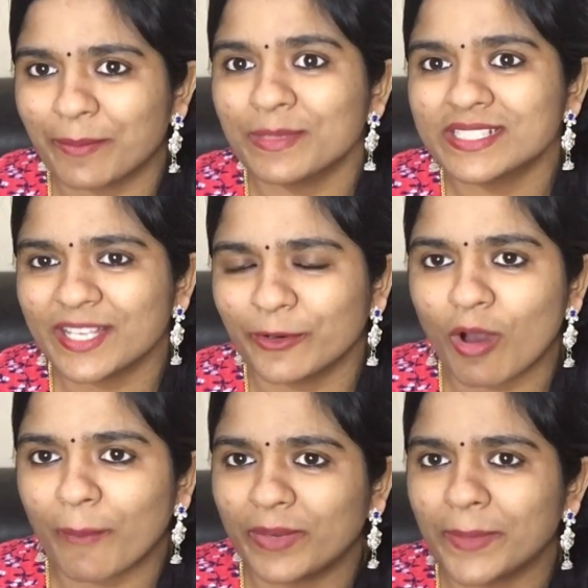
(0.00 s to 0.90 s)
எம்எஸ்சி
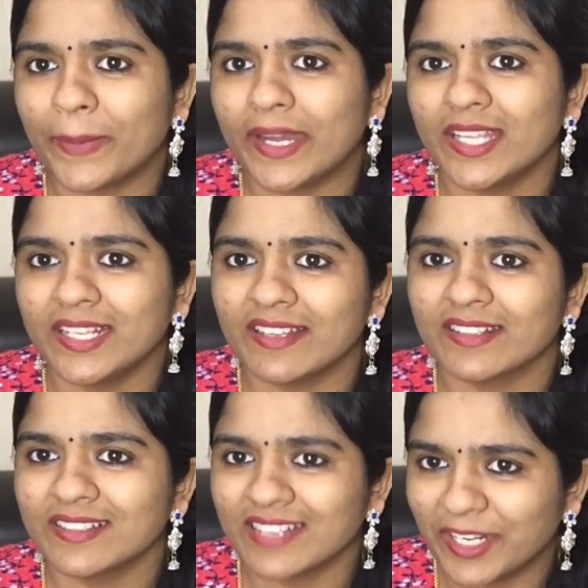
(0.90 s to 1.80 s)
இன்னும் அப்படியே
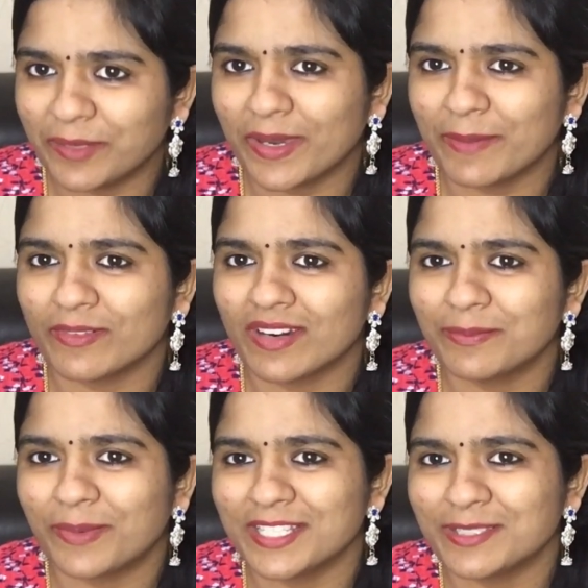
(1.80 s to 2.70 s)
பெண்டிங்கில் இருக்குது கண்டிப்பாக
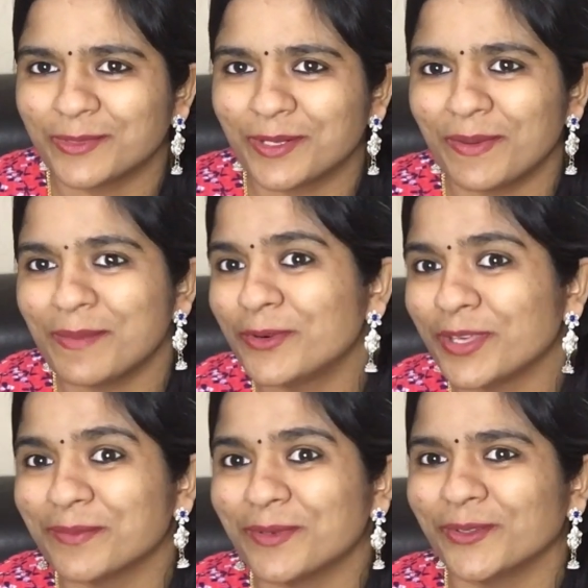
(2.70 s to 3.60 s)
எப்போவாது படித்து முடிப்பேன்
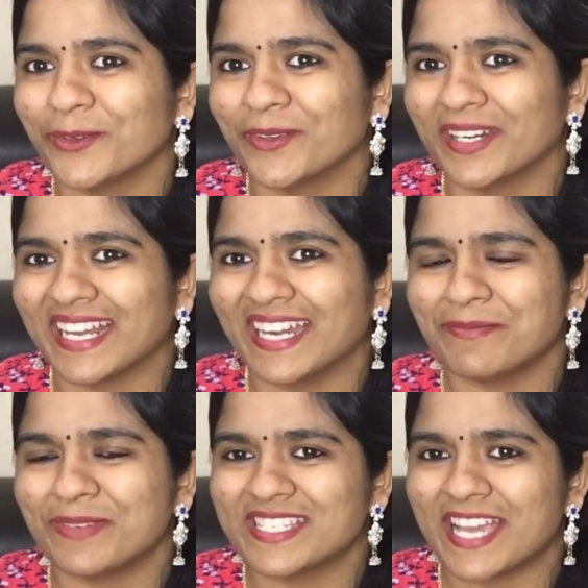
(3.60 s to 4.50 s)
முடிக்கும்போது உங்கள் கூட
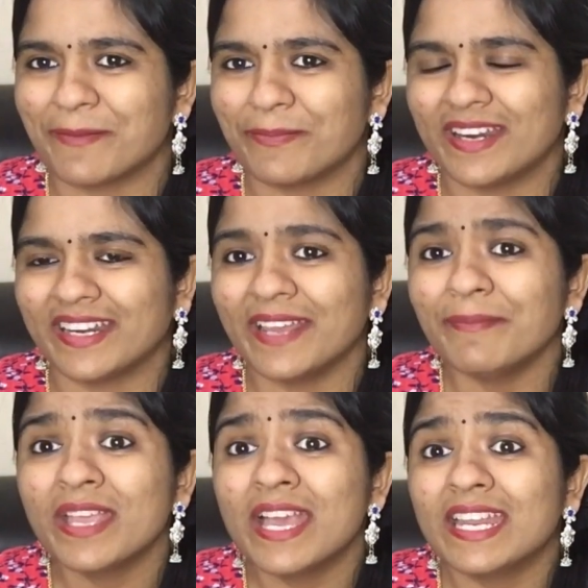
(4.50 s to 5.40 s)
கண்டிப்பாக ஷேர்
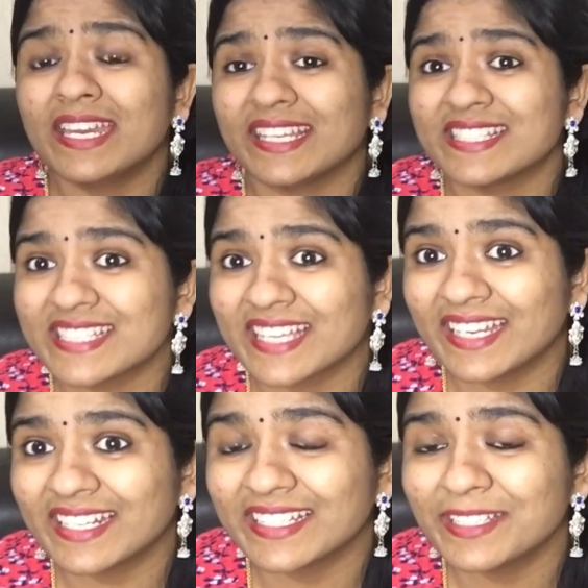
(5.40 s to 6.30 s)
பண்ணுறேன் நெக்ஸ்ட்டு
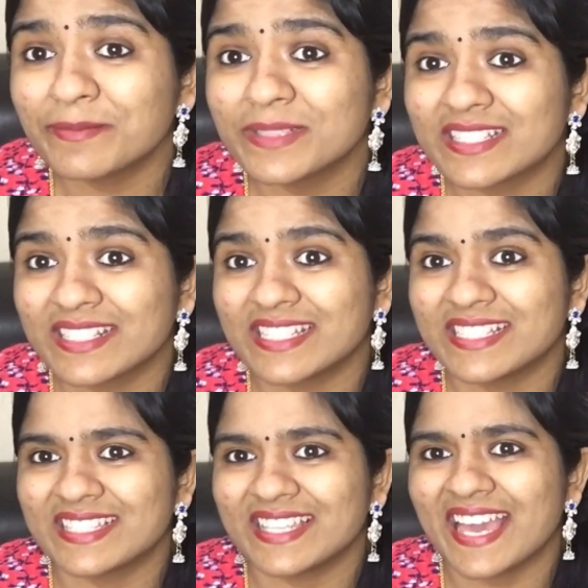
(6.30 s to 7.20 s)
கேட்டிருக்கிறது மிஸ்ஸஸ்
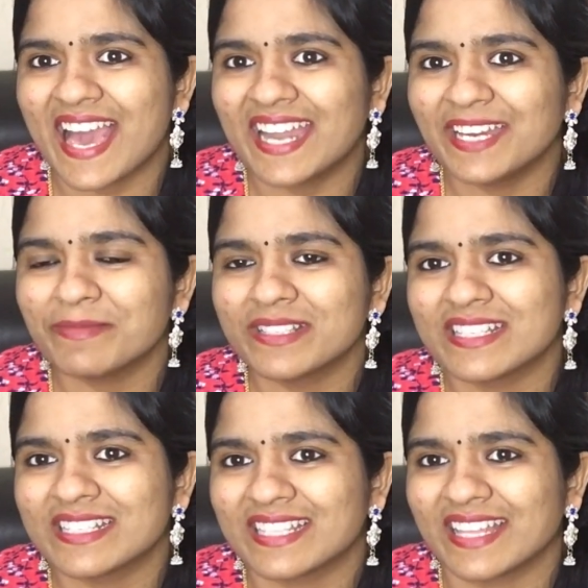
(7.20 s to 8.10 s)
இஸ்தி அண்ட்
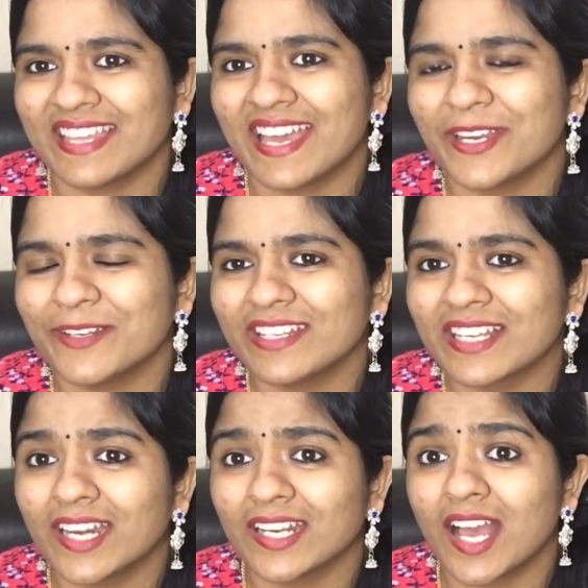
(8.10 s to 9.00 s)
மிஸ்ஸஸ் சத்யா ரெண்டு
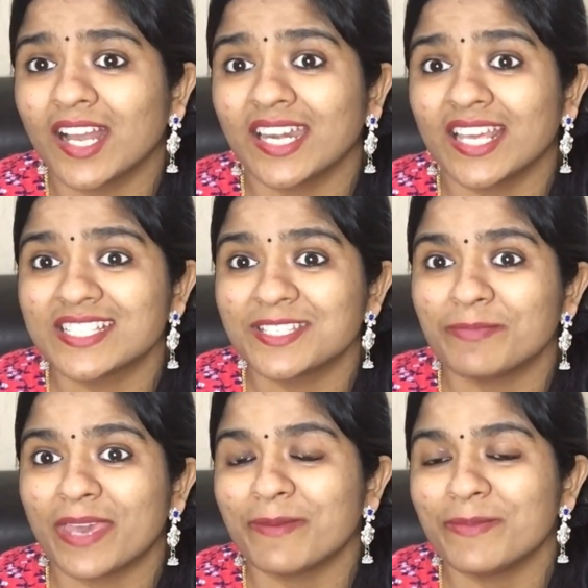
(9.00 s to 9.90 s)
பேரும் கேட்டிருக்காங்க
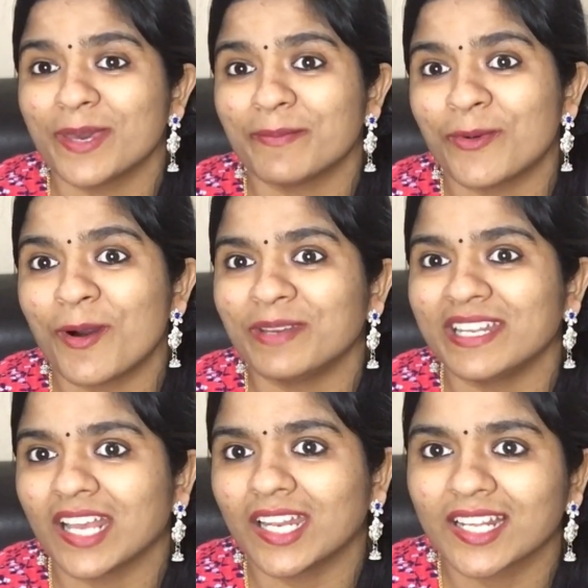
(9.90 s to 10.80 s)
நெக்ஸ்ட் பேபி எப்போ
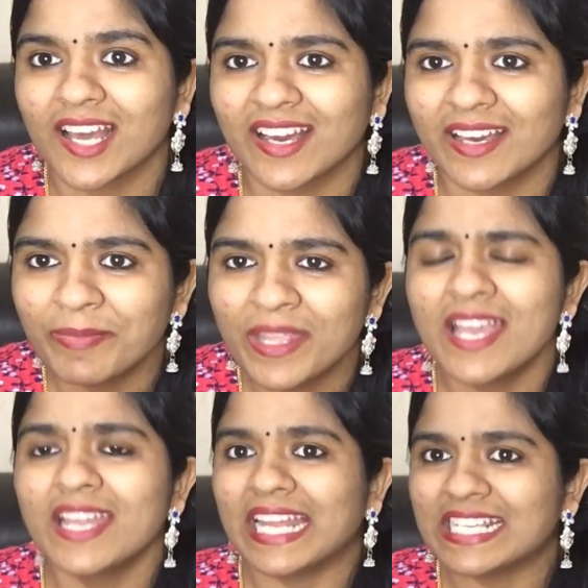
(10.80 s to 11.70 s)
அப்படின்னு கேட்டிருக்காங்க
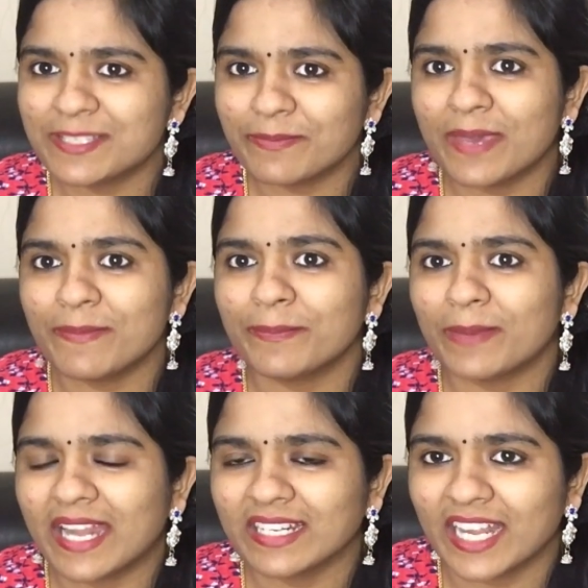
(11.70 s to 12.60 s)
நெக்ஸ்ட் பேபி மேபி
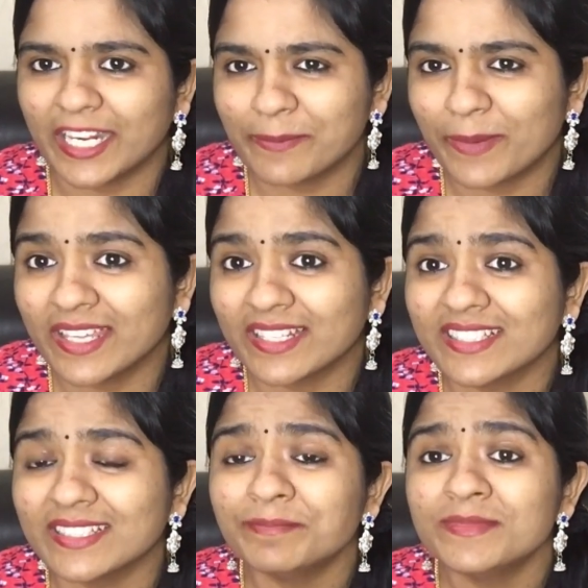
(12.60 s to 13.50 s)
பிளான் கண்டிப்பாக
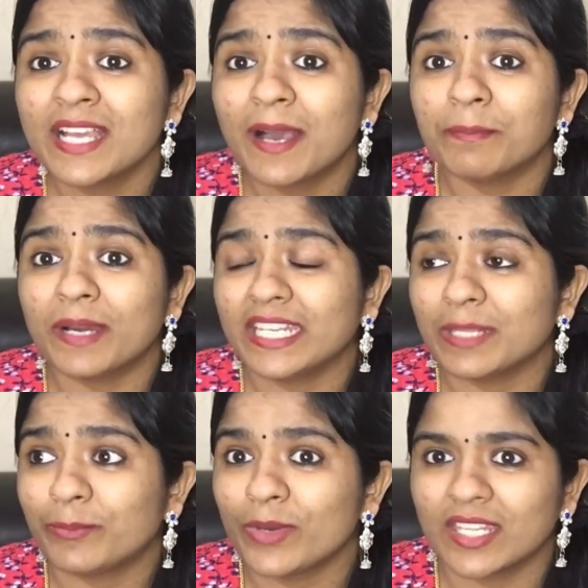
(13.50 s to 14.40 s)
இருக்குது பட்
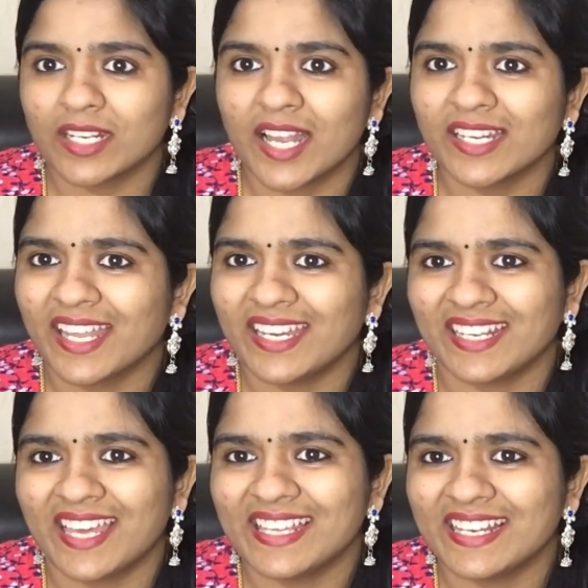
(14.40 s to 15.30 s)
இப்போ இருக்கான்னு
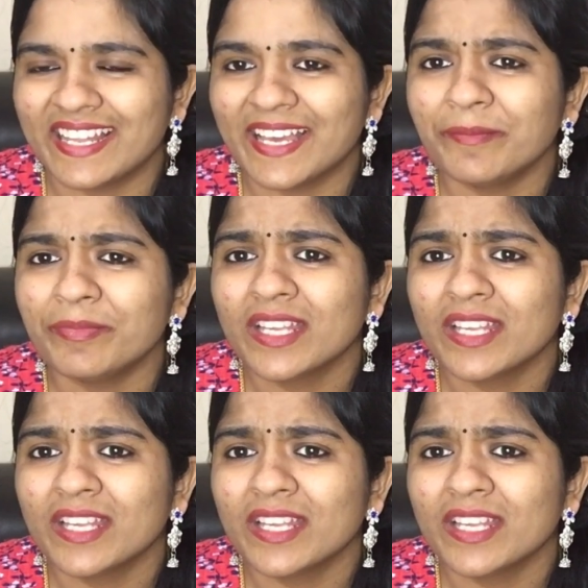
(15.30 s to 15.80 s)
கேட்டிங்கன்னா இல்லை